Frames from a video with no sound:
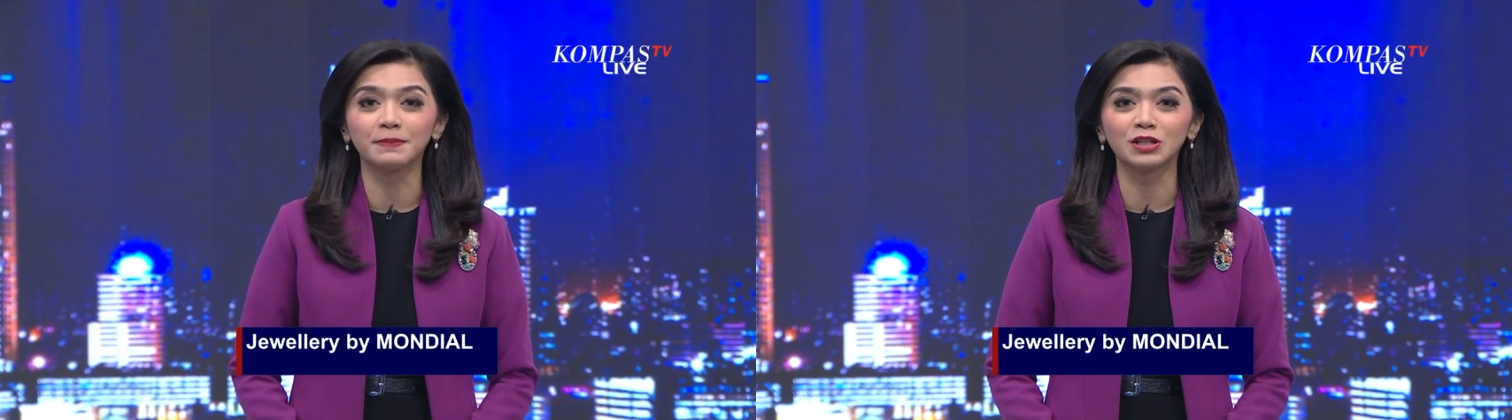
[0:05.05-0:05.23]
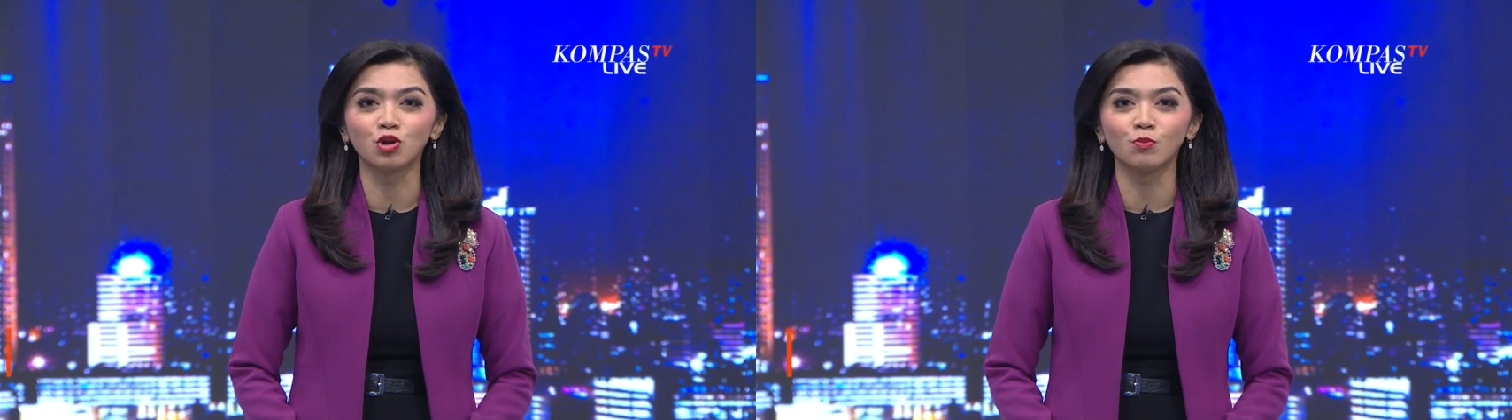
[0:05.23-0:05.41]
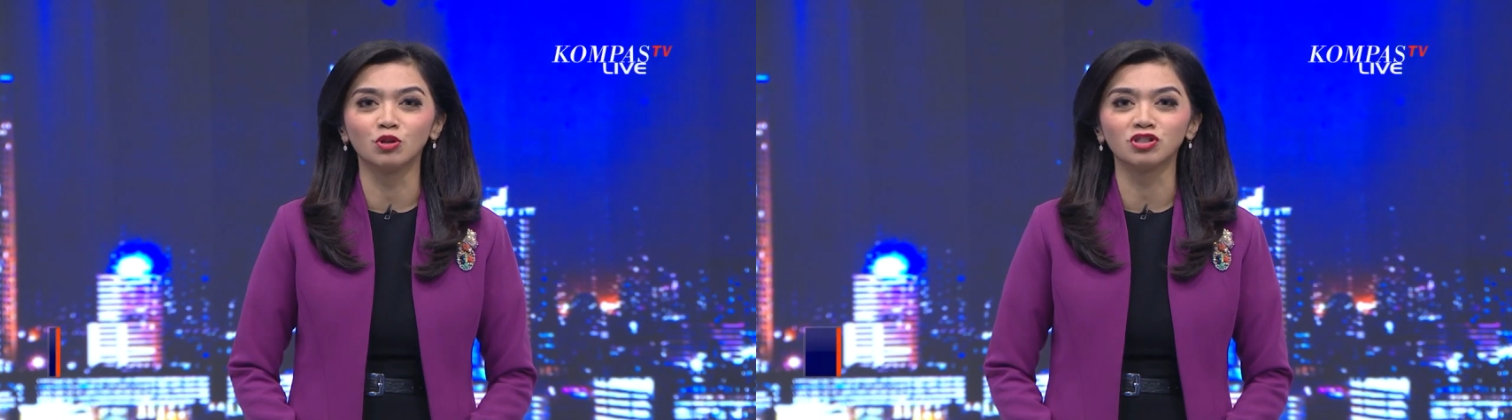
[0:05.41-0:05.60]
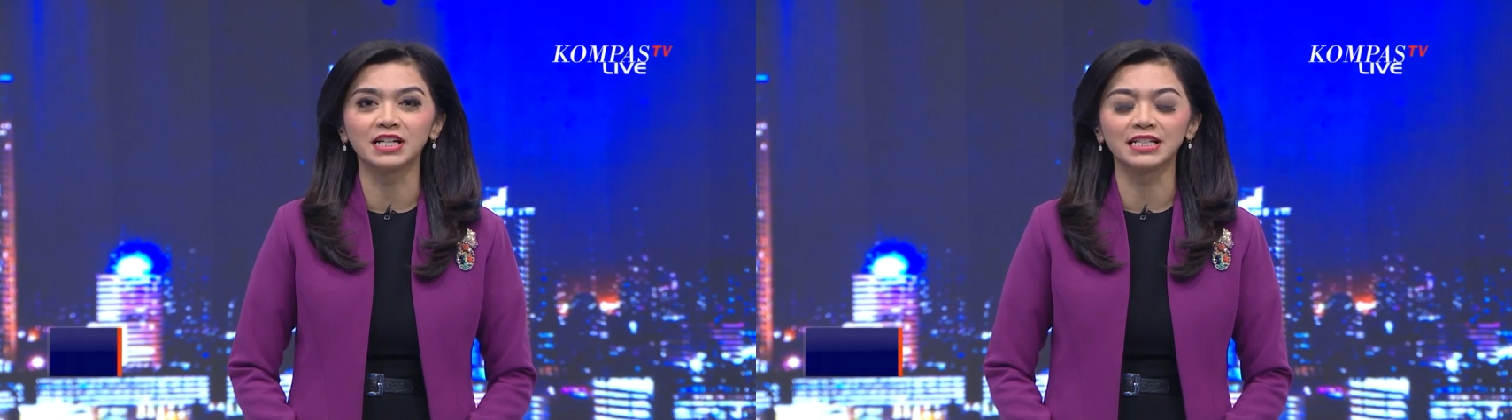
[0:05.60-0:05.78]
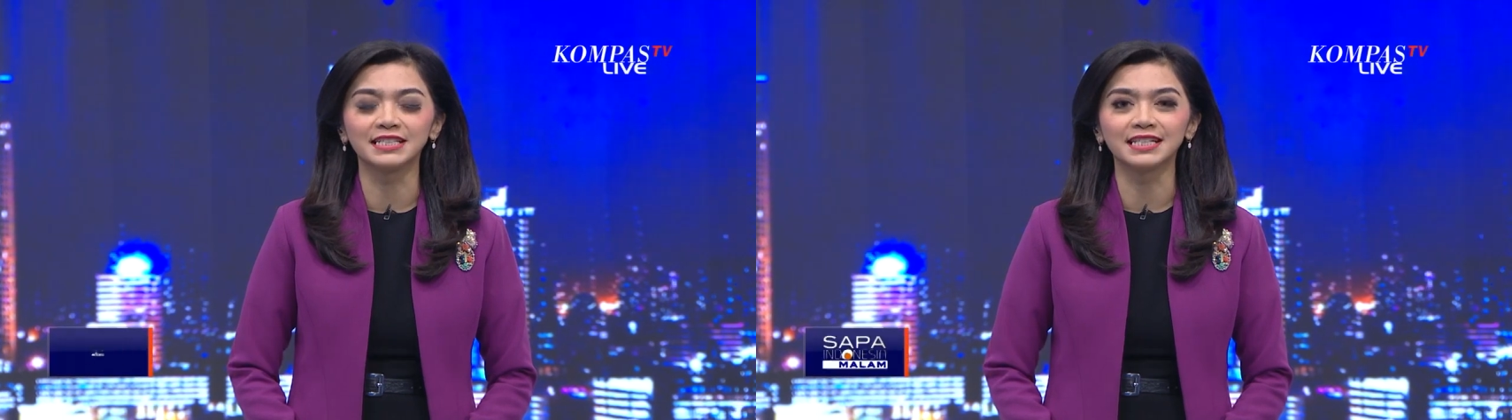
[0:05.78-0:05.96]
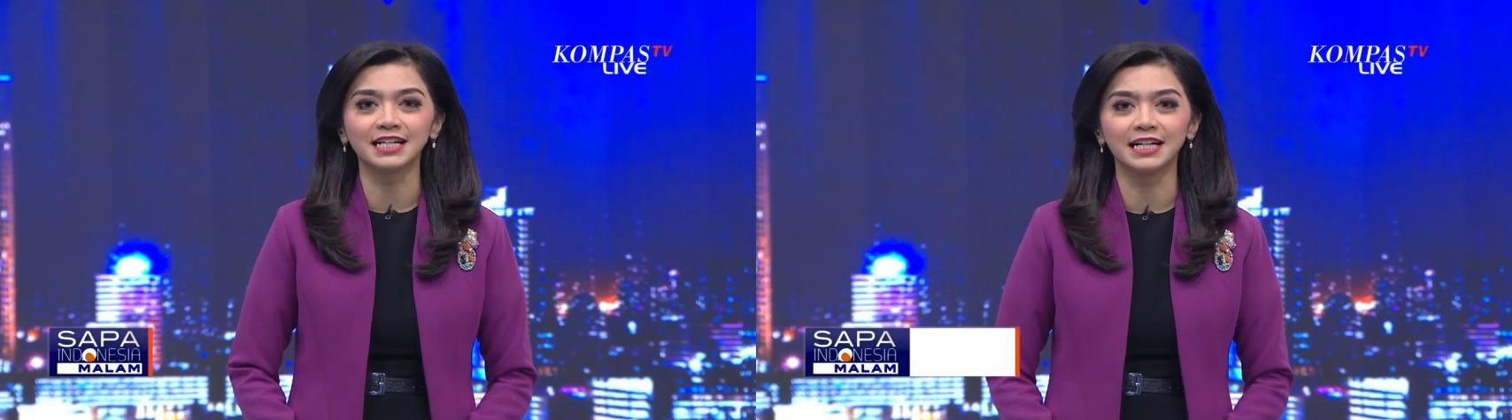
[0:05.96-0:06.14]
penerobosan
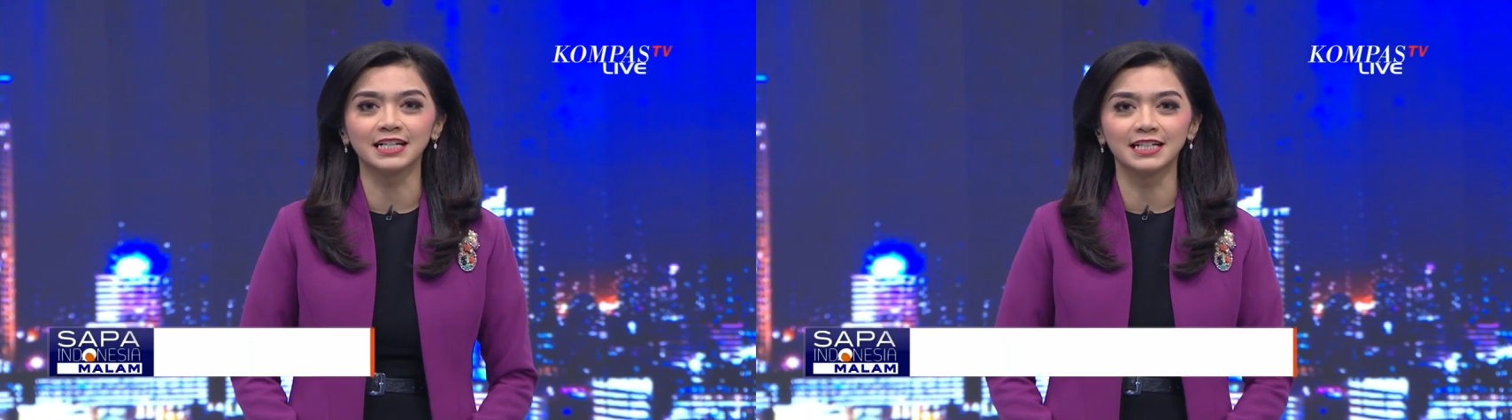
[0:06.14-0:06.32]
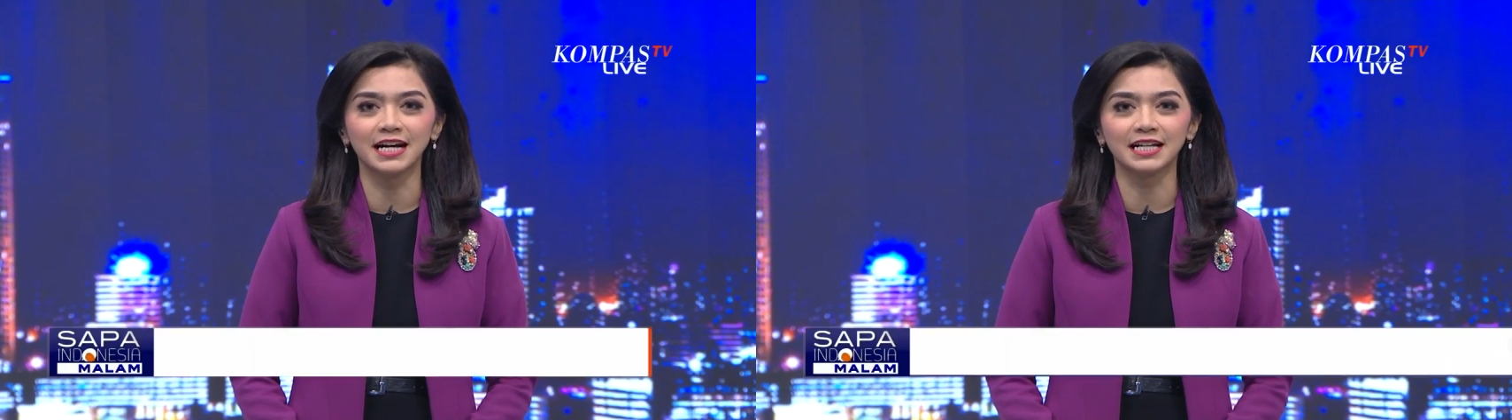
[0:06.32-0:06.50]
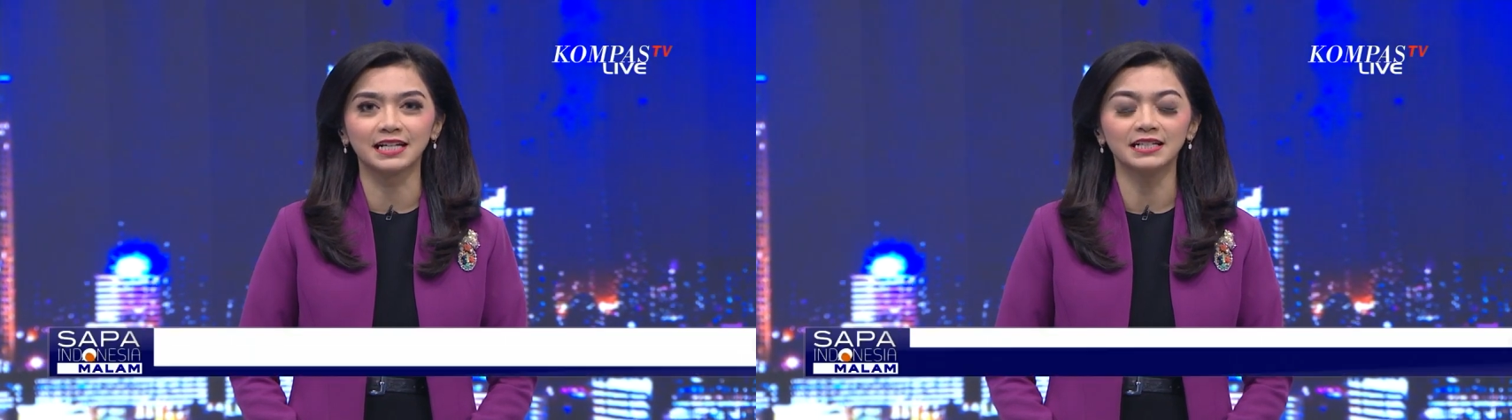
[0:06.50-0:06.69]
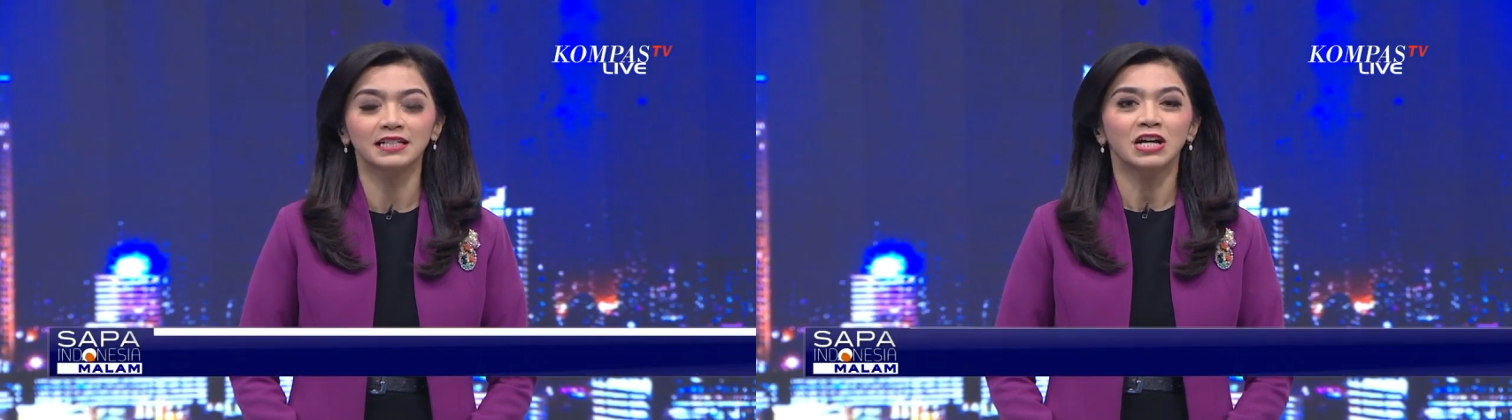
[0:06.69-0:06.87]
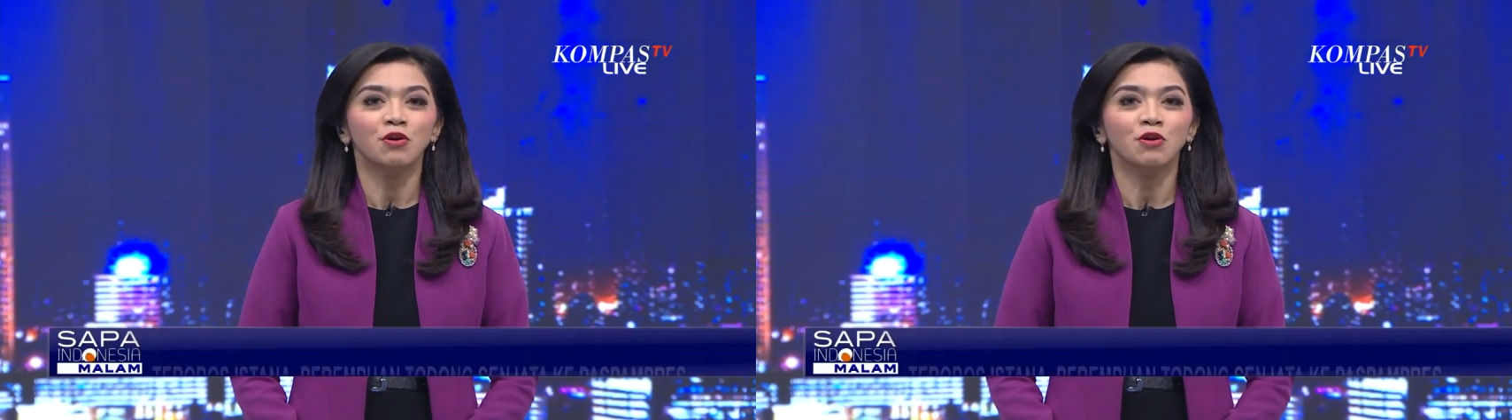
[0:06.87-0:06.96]
Istana Negara,